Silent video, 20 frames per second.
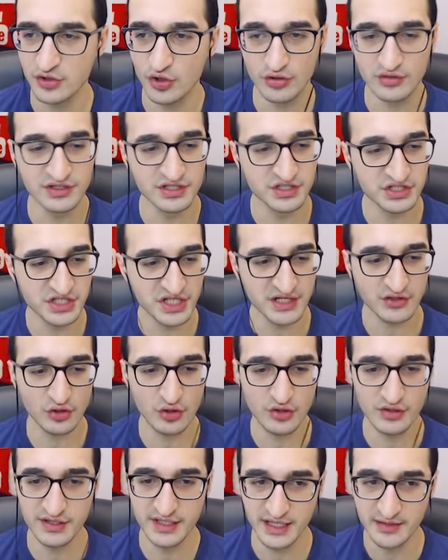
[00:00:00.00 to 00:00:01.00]
Yok dışarı
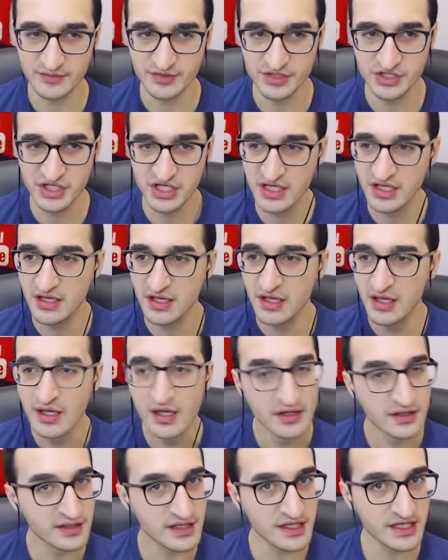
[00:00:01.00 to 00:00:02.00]
göndermiş. İyi.
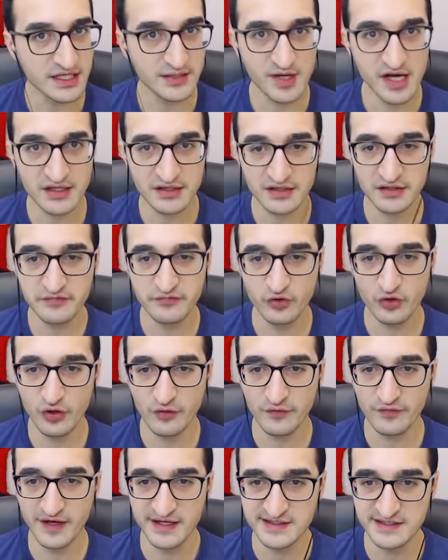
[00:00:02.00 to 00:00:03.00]
Rakip artık full
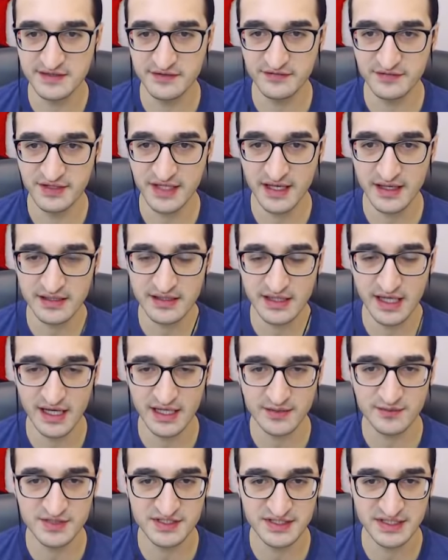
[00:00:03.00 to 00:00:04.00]
ofansifde.
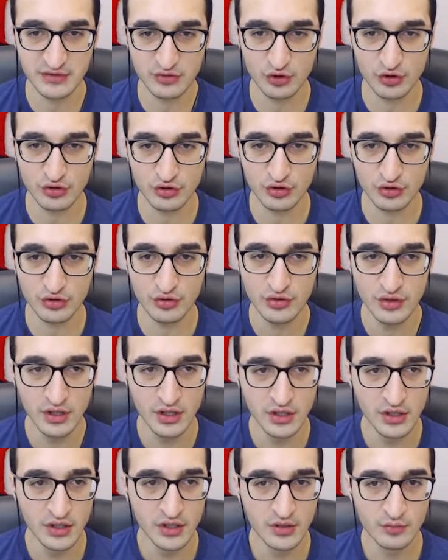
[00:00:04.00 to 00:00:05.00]
Yani bize doğru
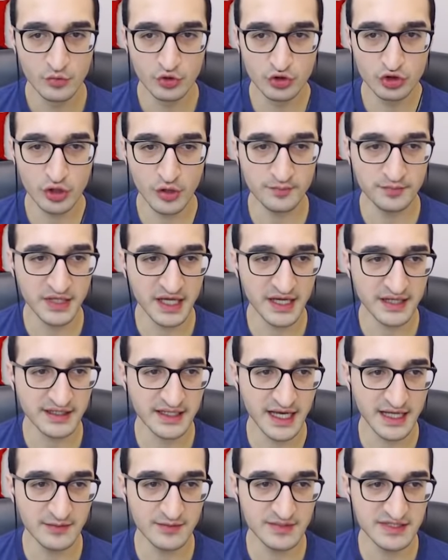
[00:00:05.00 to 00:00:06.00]
bu toplar
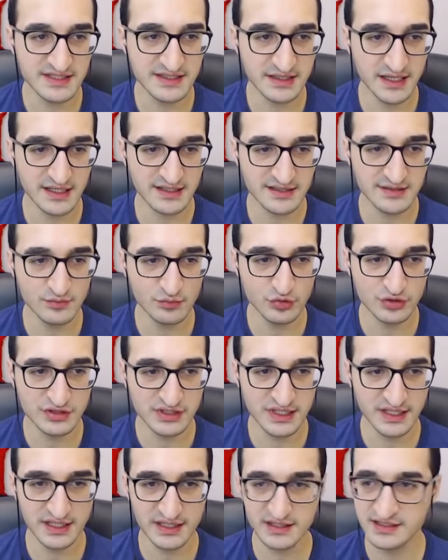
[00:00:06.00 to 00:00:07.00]
gelmesi lazım.
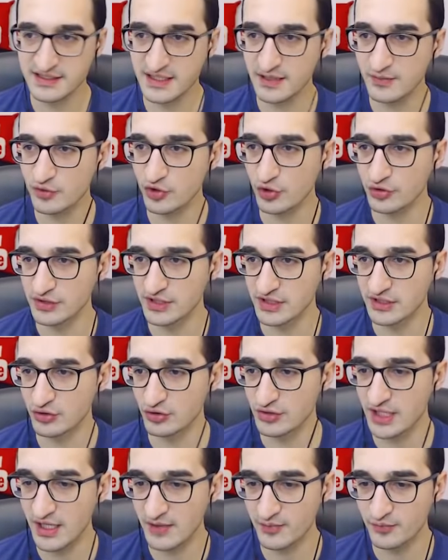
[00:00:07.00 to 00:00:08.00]
Muslera kısa mı
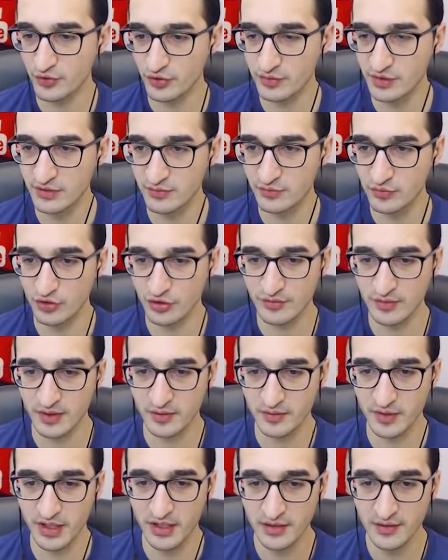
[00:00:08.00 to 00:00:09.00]
gönderiyor? Ne yapıyor bilmiyorum
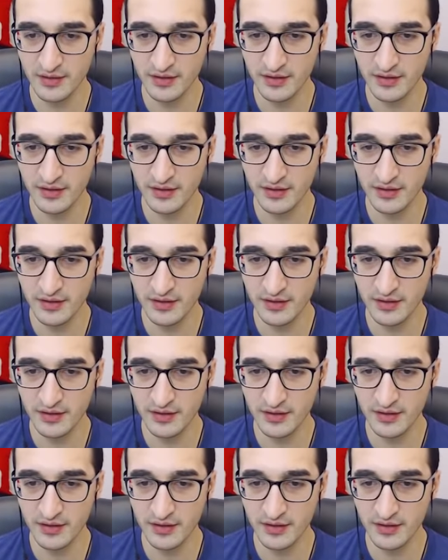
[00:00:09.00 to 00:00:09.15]
ama.